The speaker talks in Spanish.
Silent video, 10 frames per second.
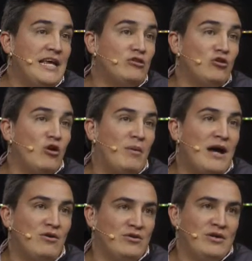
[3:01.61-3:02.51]
todo
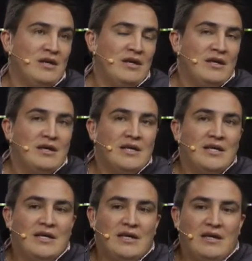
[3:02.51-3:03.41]
abajo.
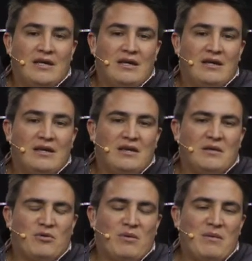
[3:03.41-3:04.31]
Eh, y
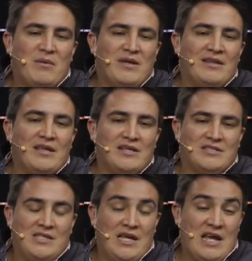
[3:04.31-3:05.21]
probablemente
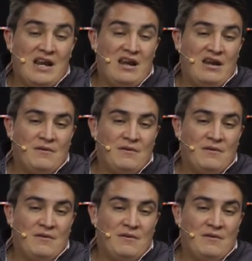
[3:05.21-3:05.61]
si él